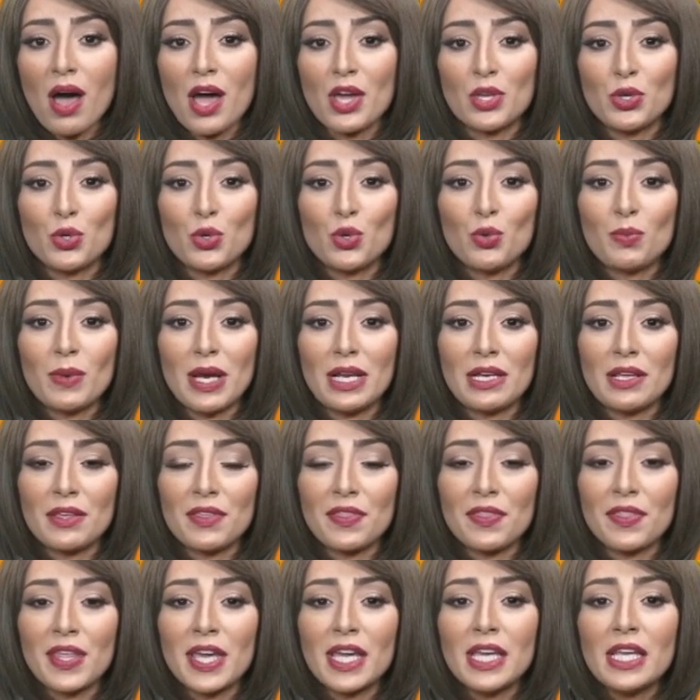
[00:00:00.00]
يوم
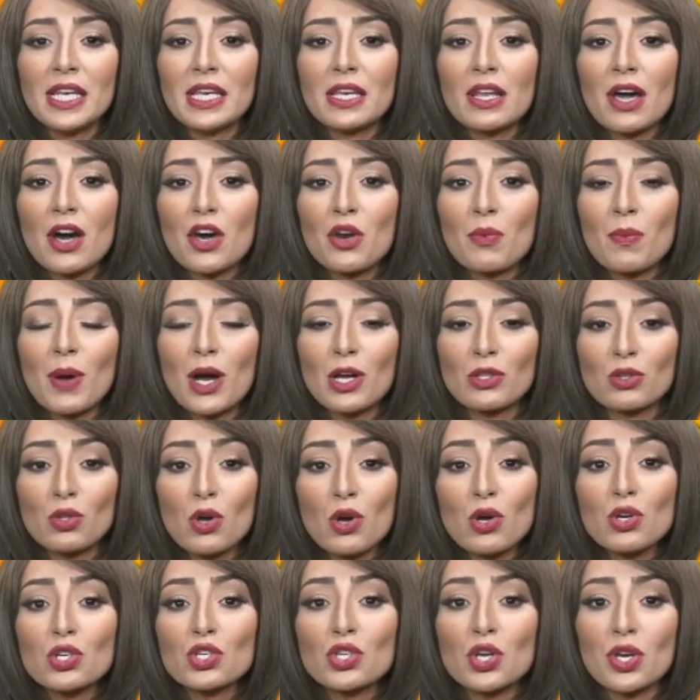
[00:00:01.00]
الاثنين
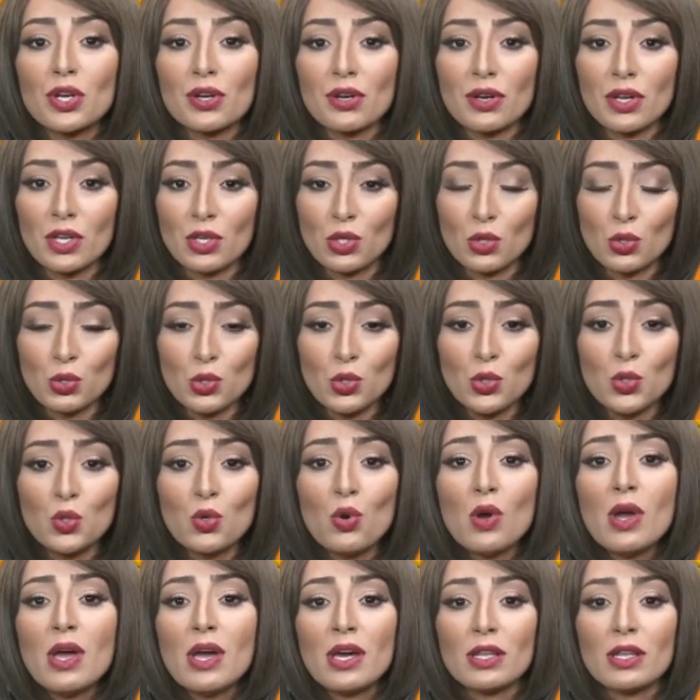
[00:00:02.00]
14 يونيو